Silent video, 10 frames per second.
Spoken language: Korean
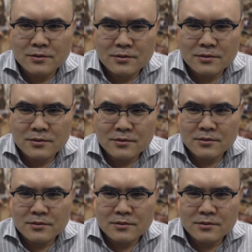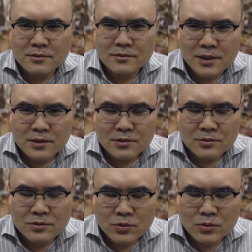제가 조금
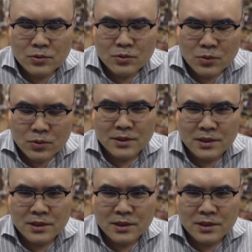일반